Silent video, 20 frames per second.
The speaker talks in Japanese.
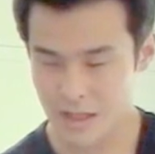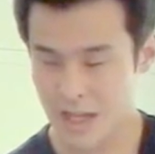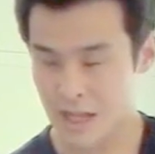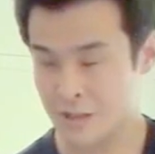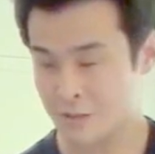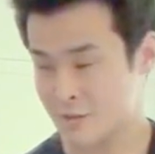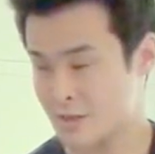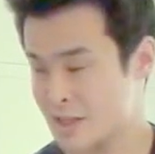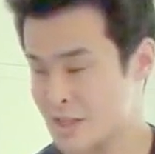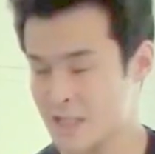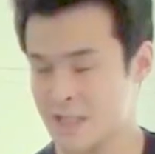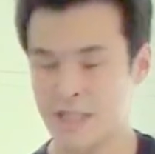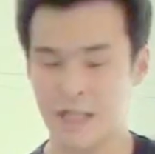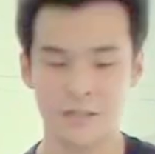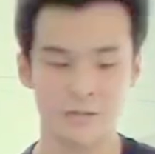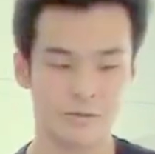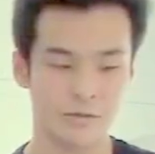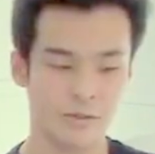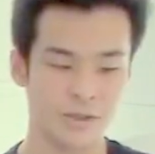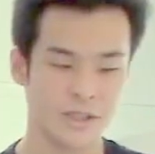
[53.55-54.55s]
あの知識
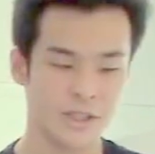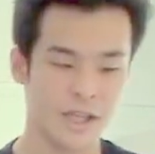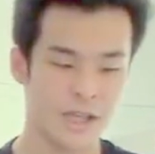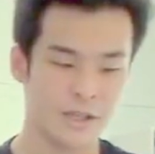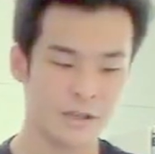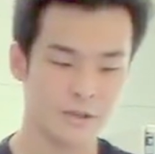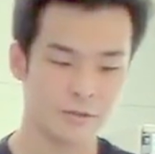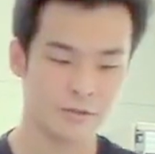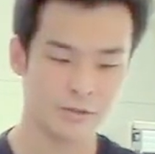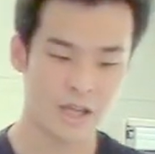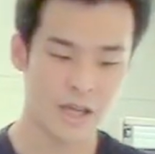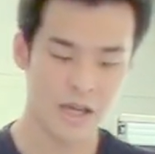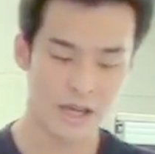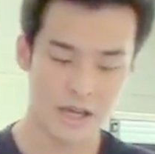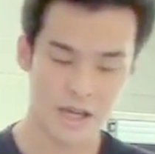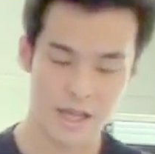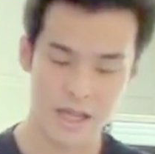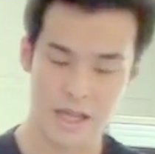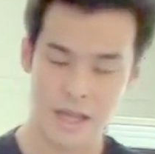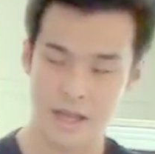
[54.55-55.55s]
獲得していくよう
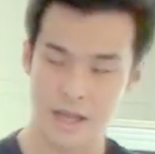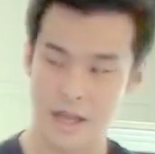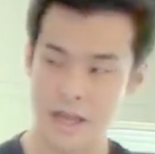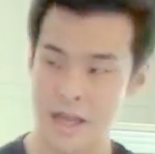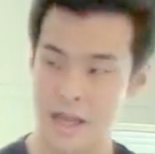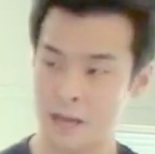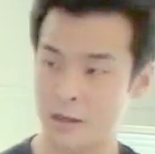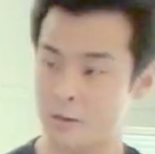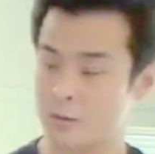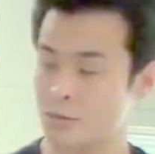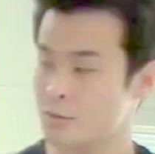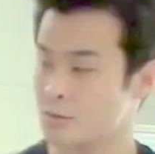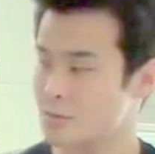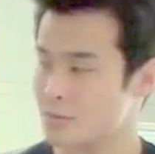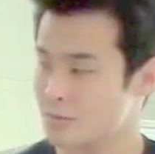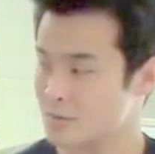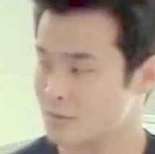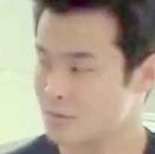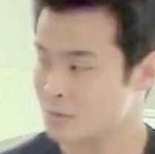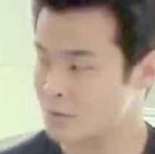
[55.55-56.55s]
な、えー、こ
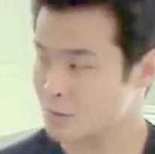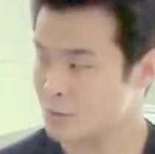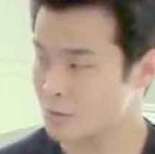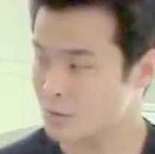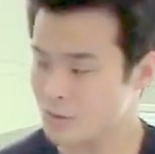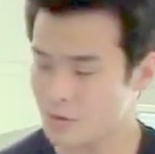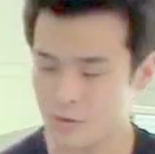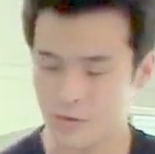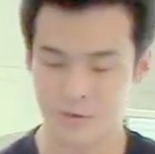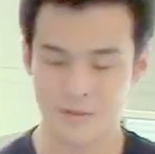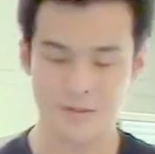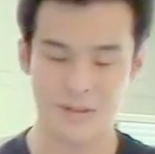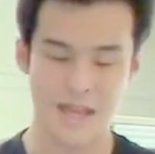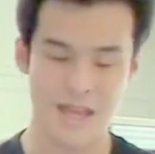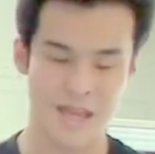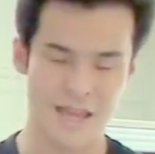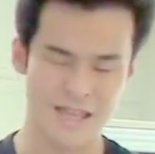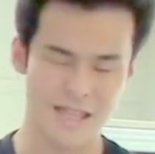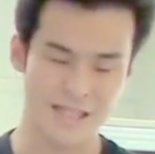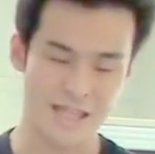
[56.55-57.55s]
ことを、
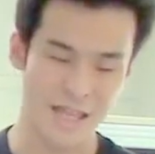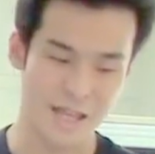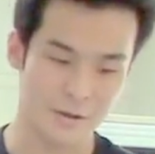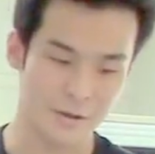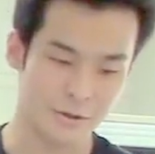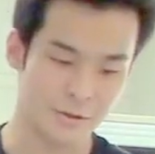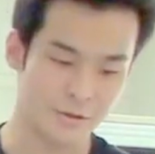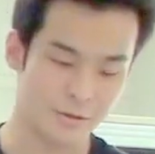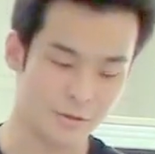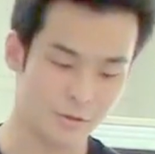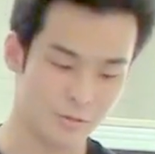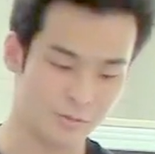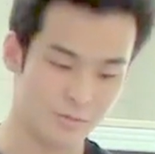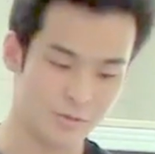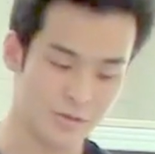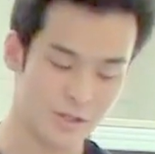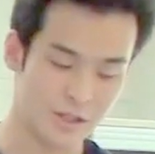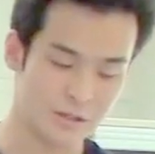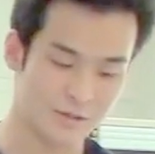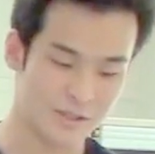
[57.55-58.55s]
えー、していく論
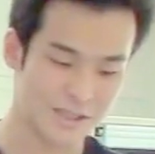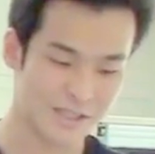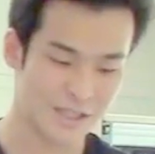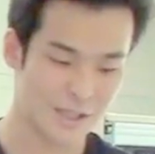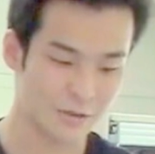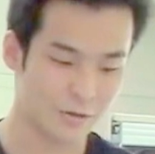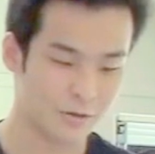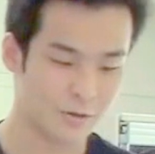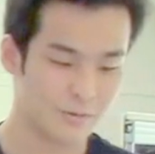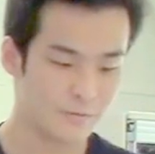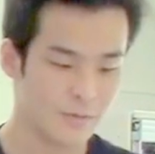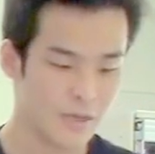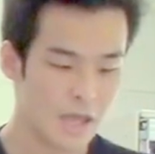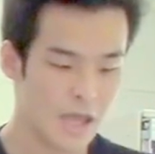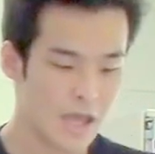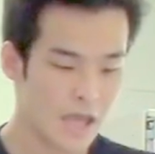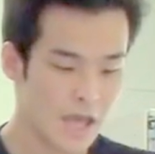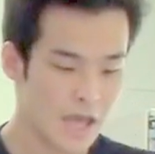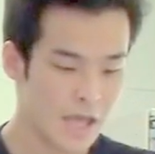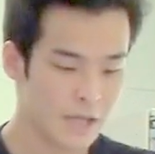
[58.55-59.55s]
文なのですけど、
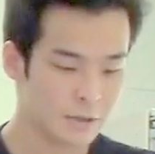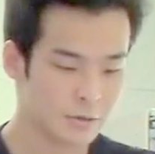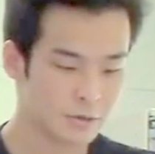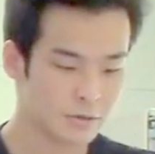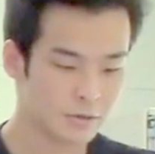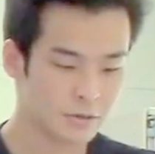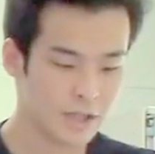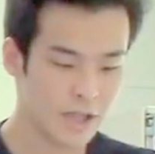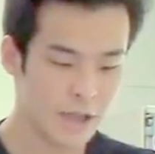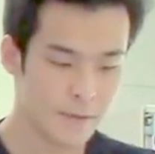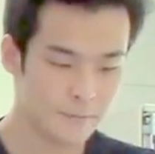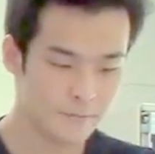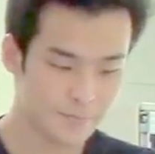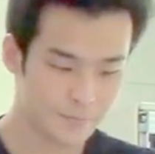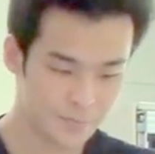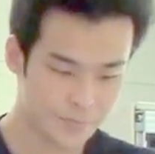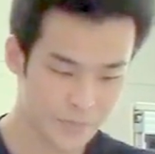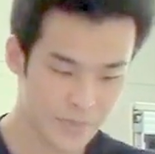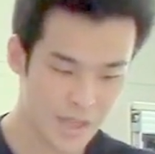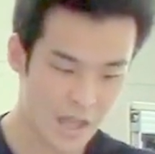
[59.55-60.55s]
えー、とそこで、
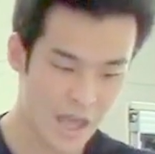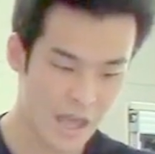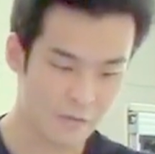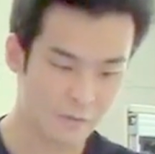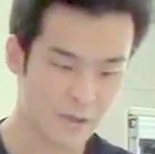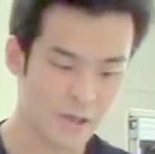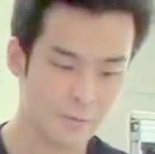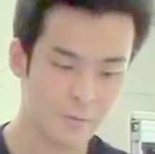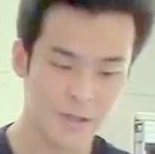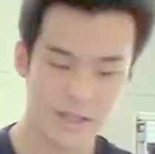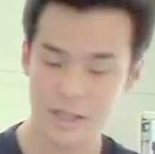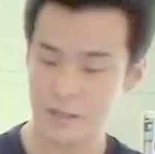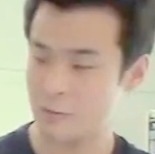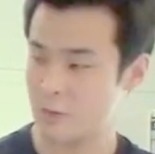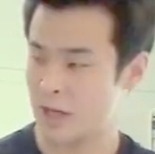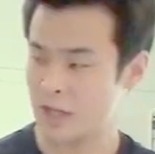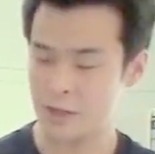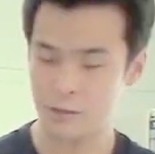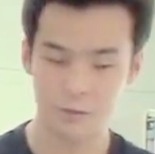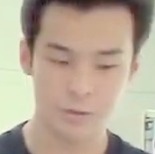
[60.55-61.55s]
えー、Wikipedia
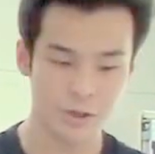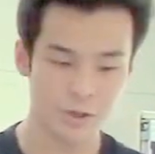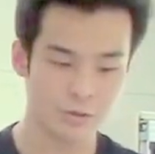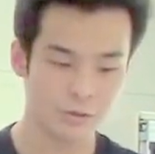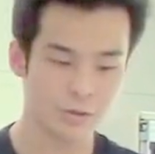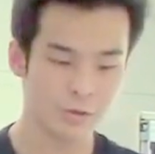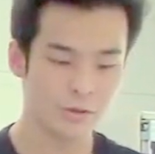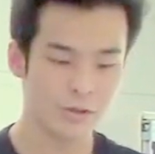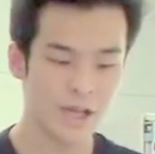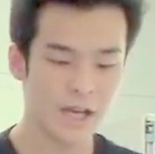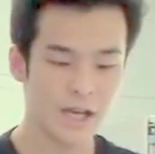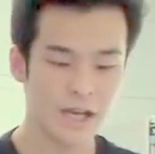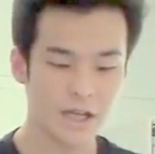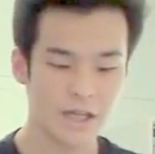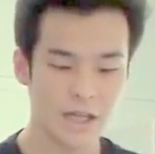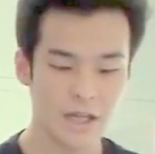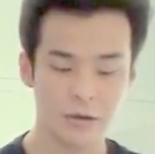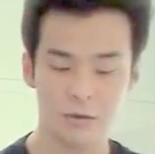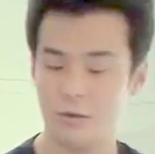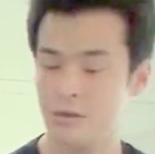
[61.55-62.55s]
のカテゴリーの兄弟
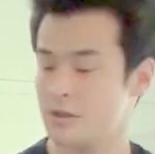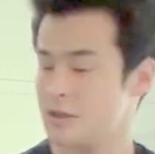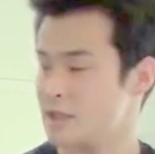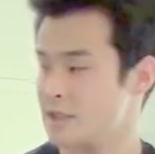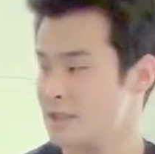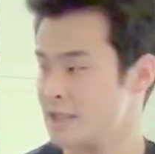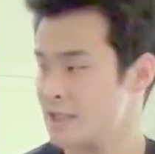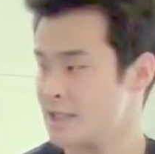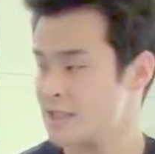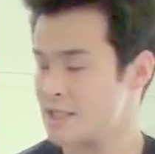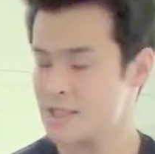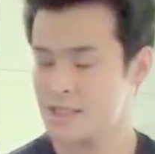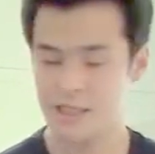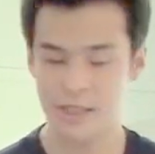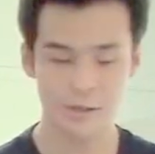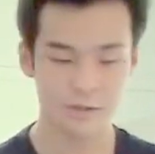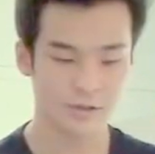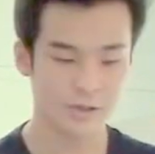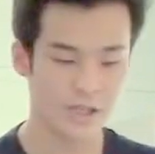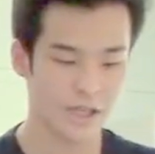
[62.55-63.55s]
関係を事前知
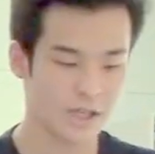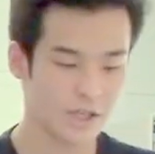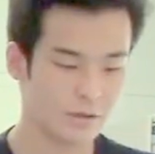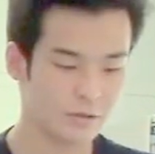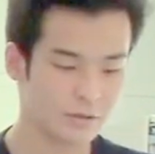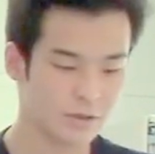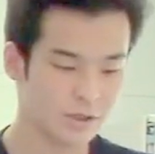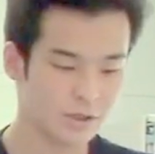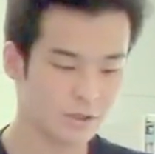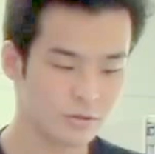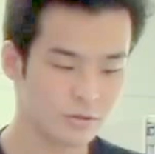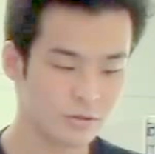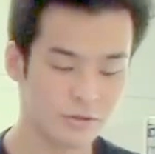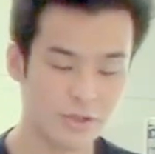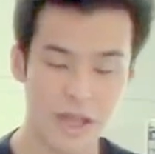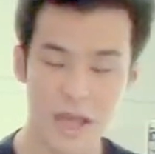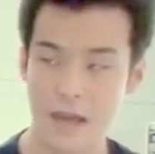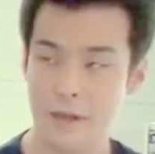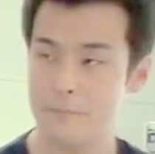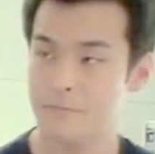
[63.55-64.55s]
識として利用こ
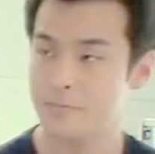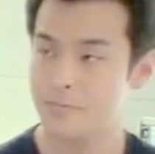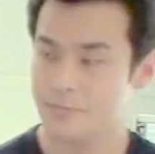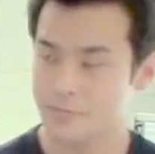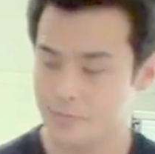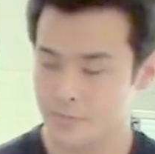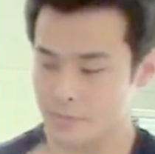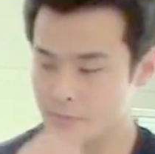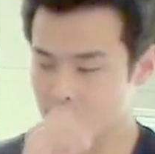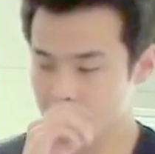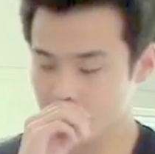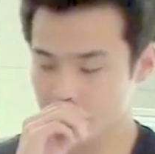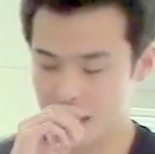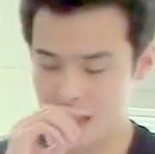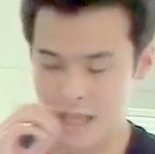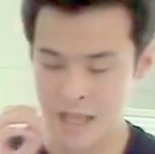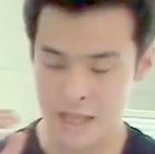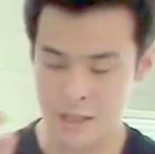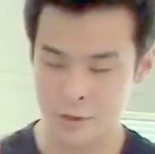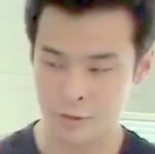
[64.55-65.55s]
とで、
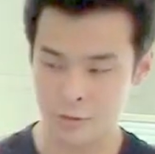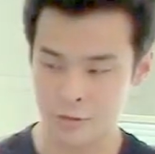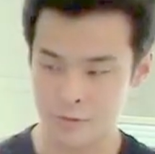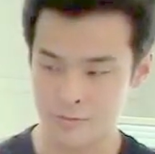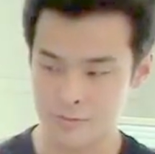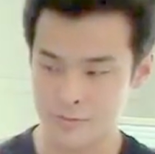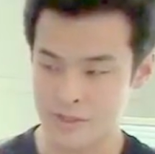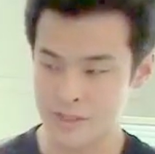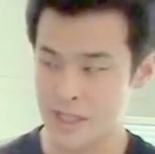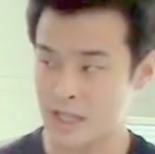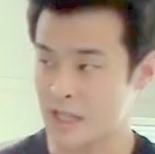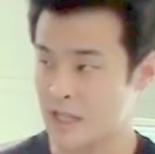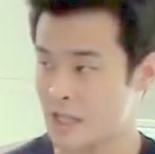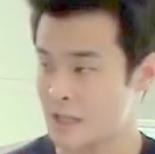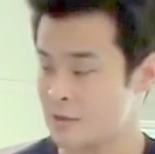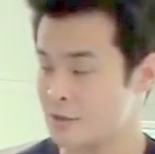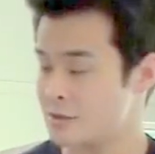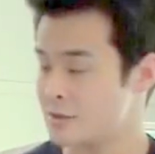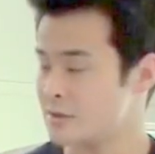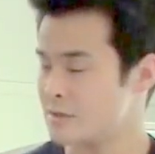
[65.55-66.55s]
えーと、さら
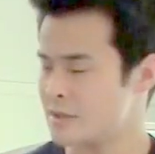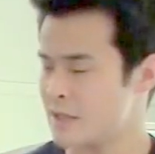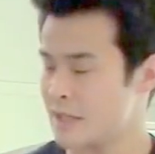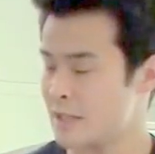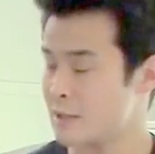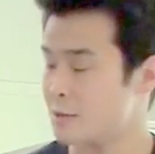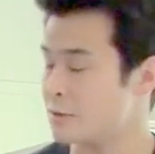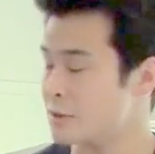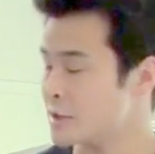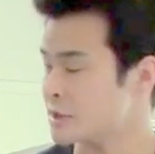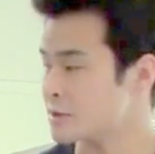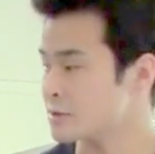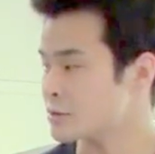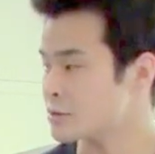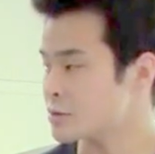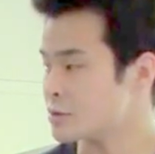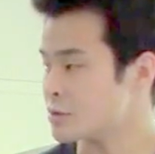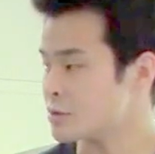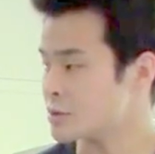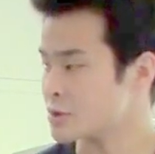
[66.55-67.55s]
なる適合率
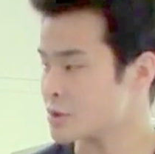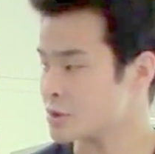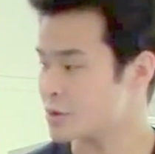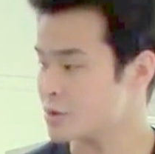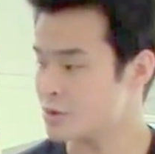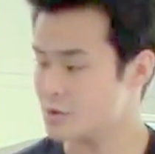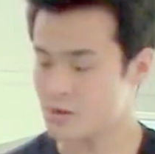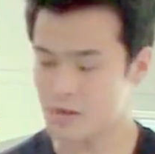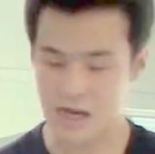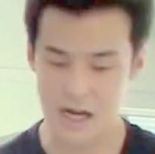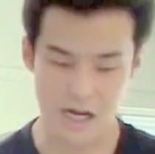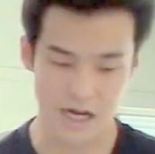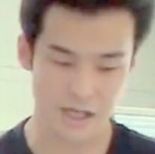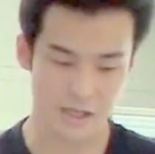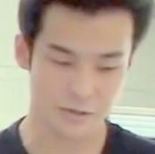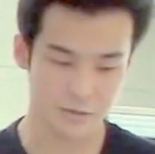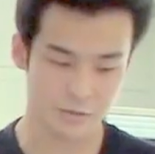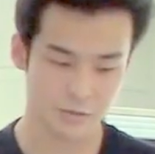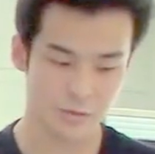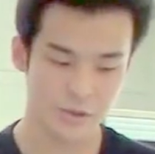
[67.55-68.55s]
の上昇を図
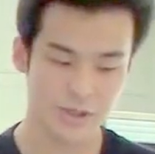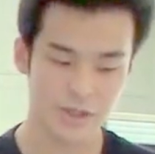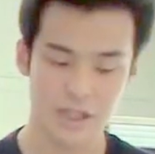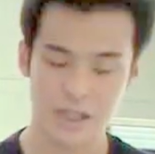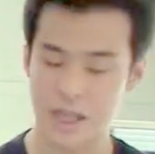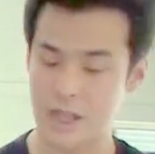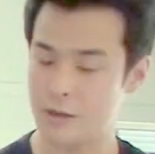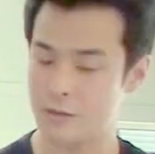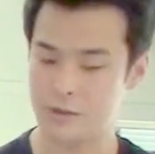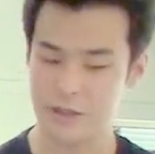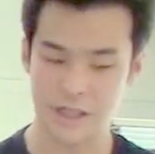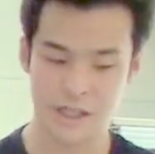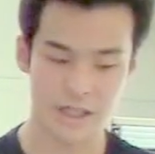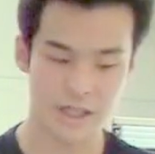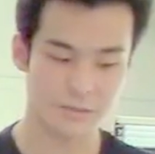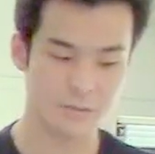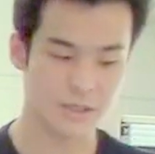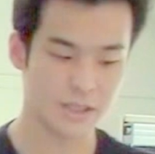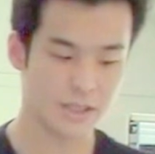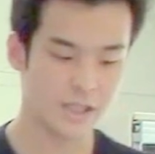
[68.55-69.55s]
るといった内容になっ
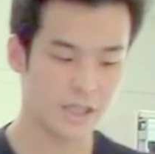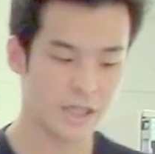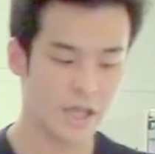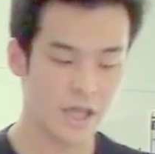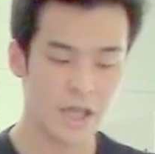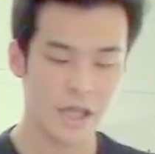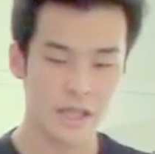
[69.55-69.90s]
ています。